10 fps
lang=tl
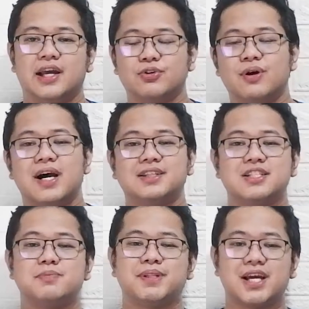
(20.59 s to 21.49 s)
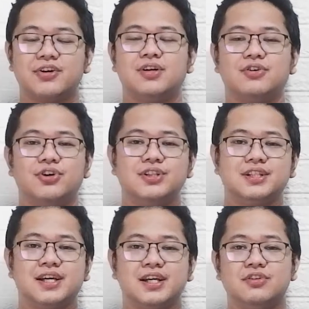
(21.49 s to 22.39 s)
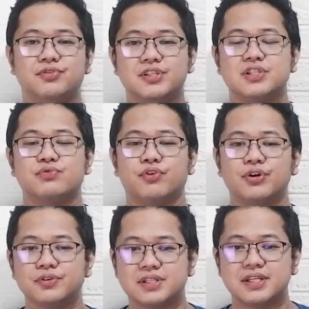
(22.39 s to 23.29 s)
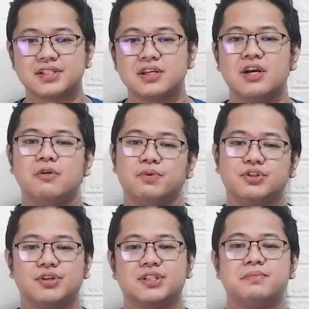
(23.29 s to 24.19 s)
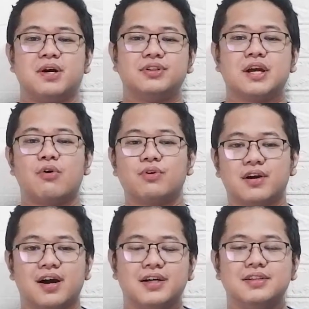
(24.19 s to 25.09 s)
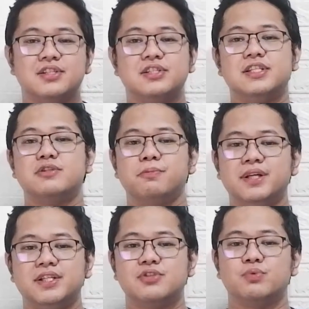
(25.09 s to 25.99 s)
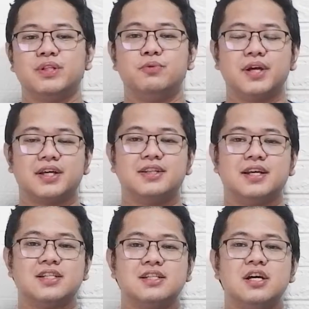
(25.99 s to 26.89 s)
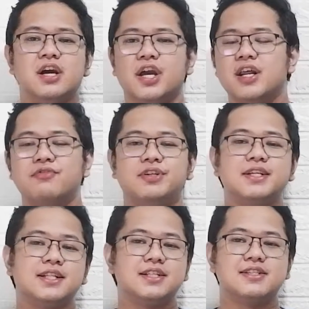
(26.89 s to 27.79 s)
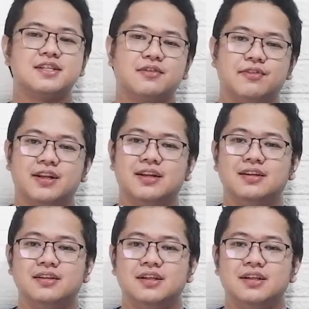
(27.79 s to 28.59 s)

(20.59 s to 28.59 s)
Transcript: At kung atras pa tayo ng konti, in verses 4 to 6, we talked about how God is displeased with wickedness and everything that is evil.